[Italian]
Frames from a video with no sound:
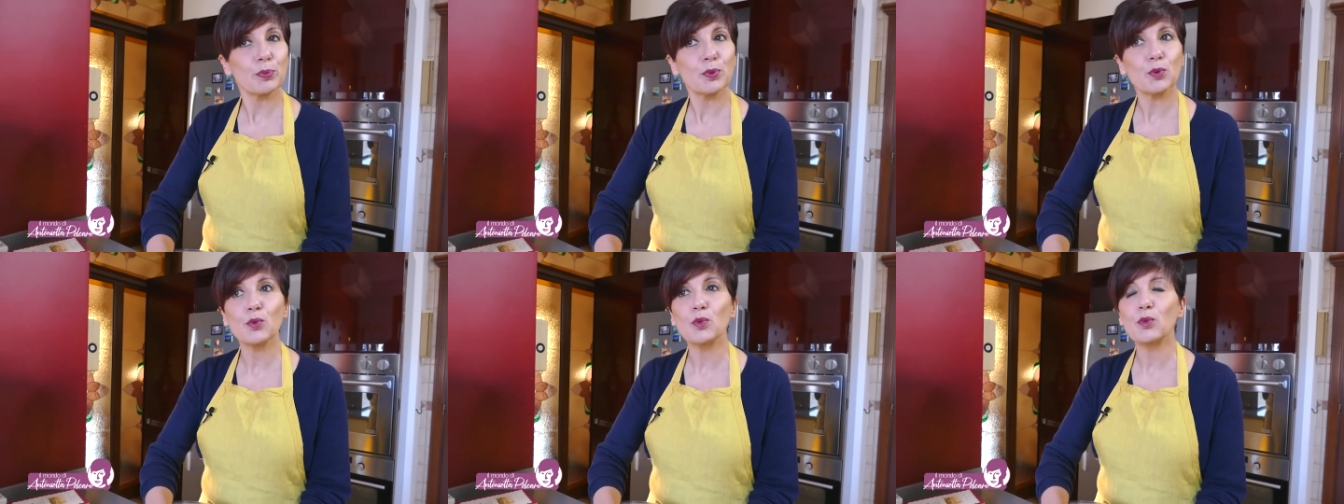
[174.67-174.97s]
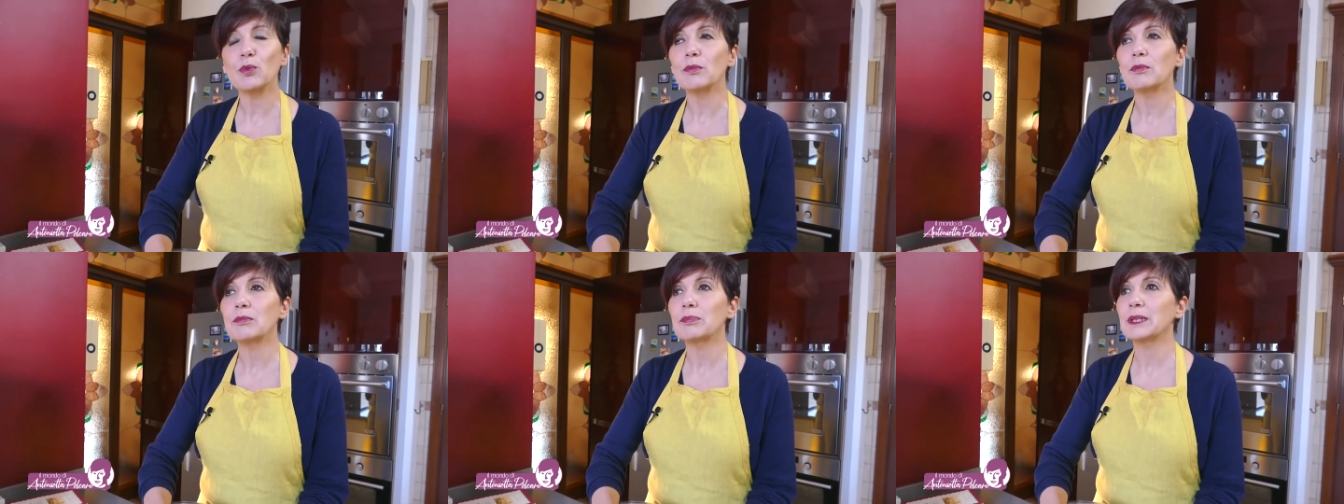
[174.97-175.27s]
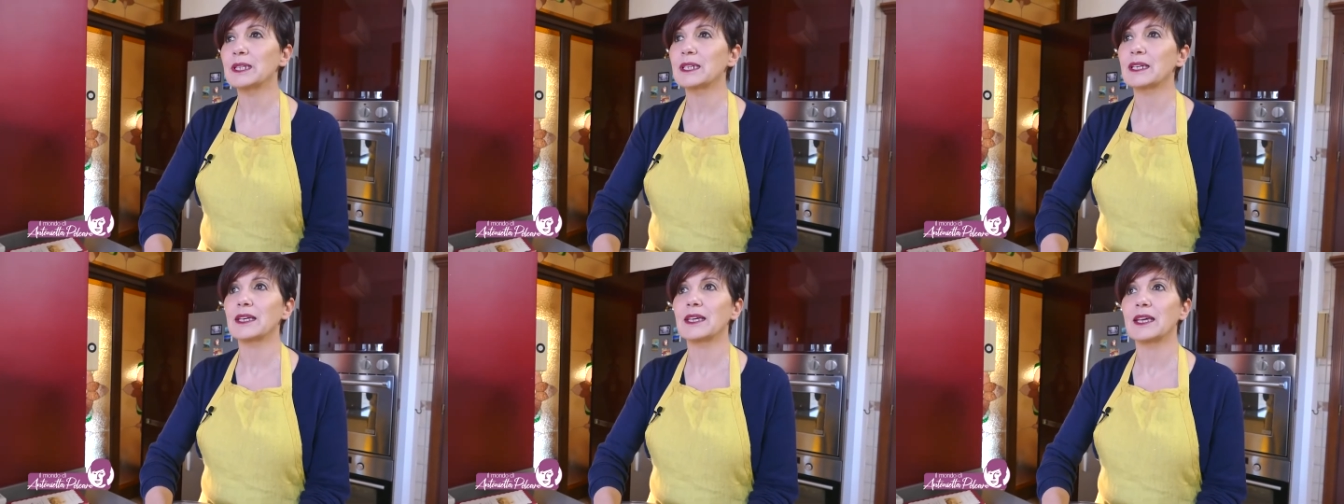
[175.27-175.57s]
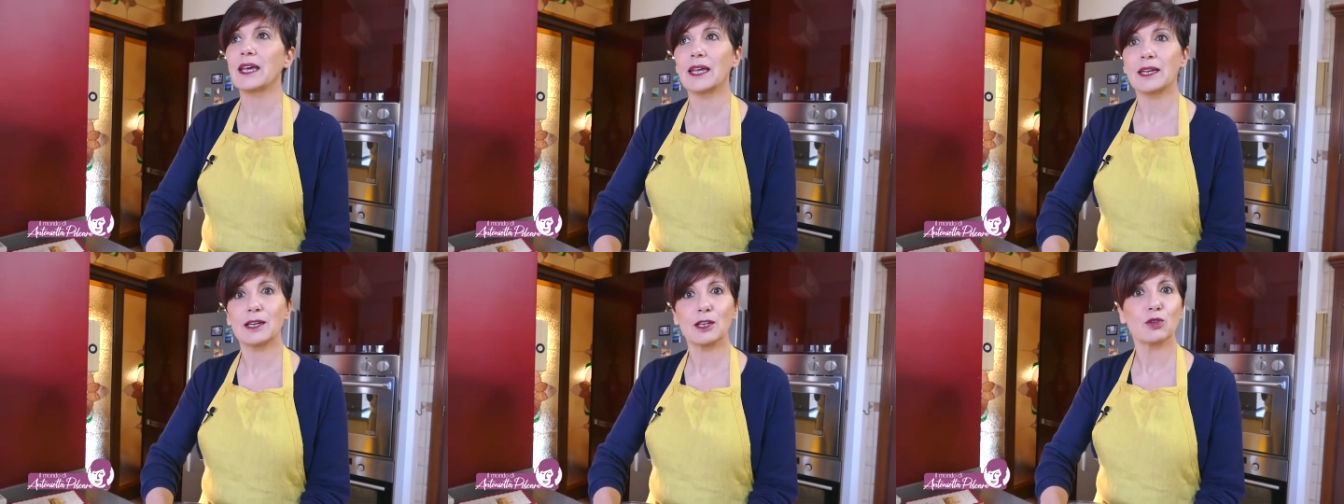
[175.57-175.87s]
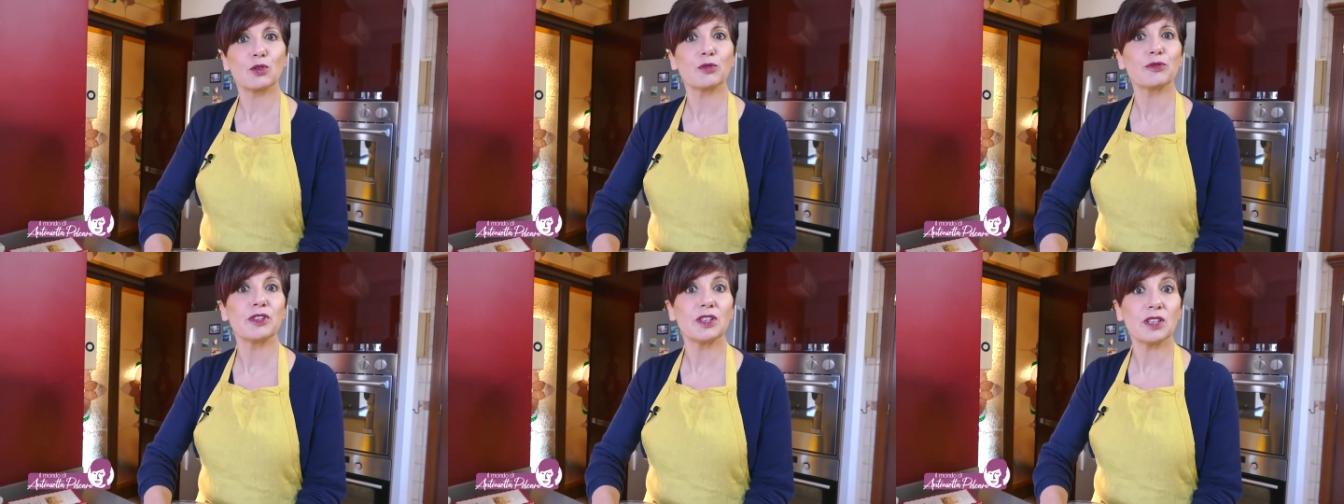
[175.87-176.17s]
più perché
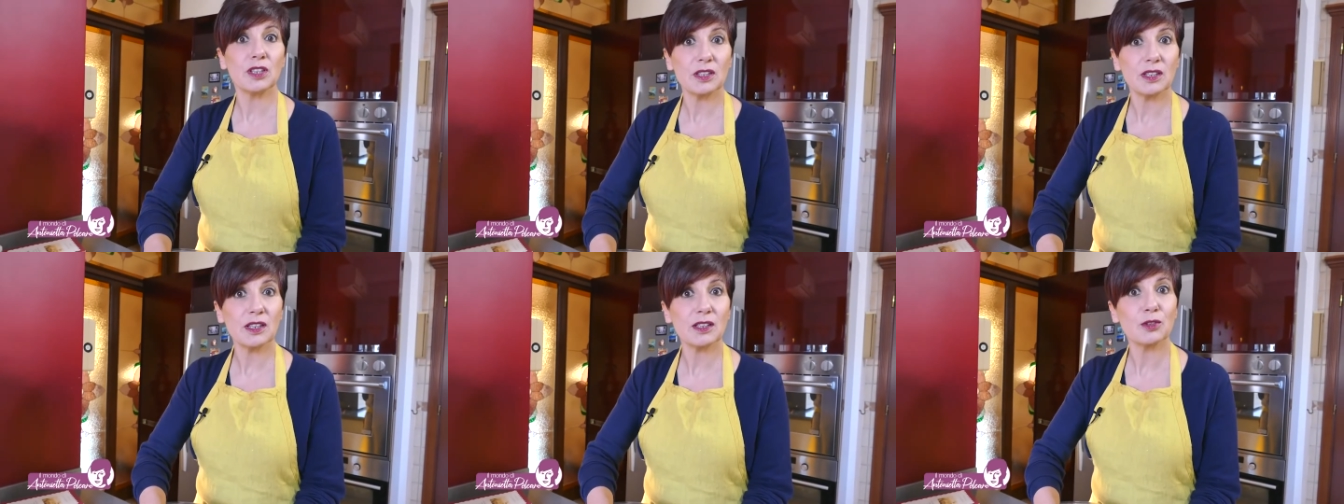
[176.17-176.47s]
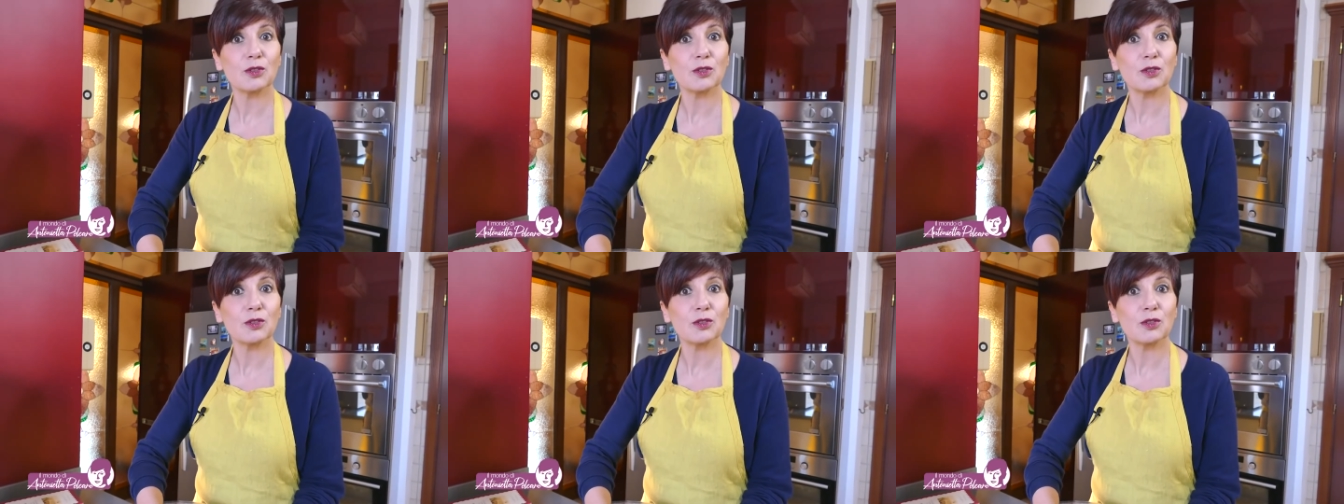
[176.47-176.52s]
erano finite,